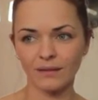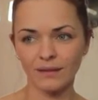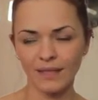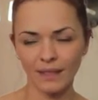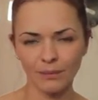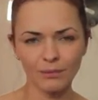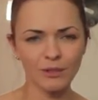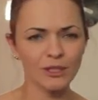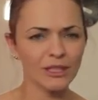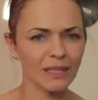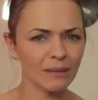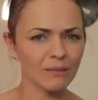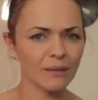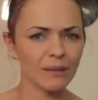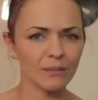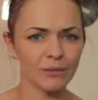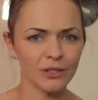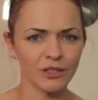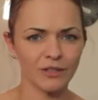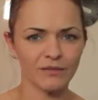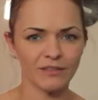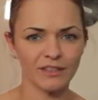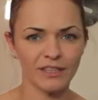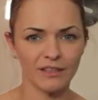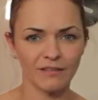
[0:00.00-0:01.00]
Tak przynajmniej mi
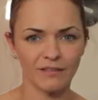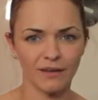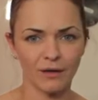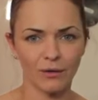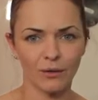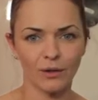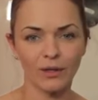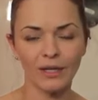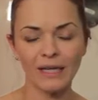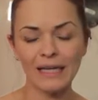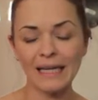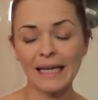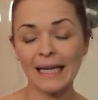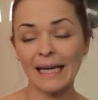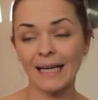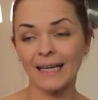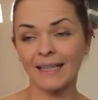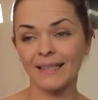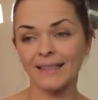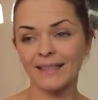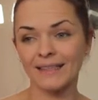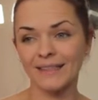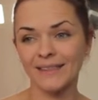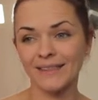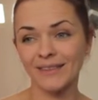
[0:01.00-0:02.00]
się wydawało.
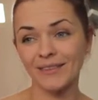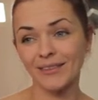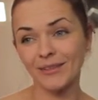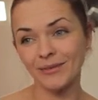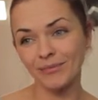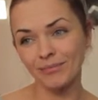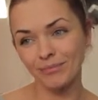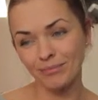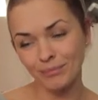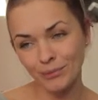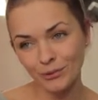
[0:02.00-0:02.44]
E, no,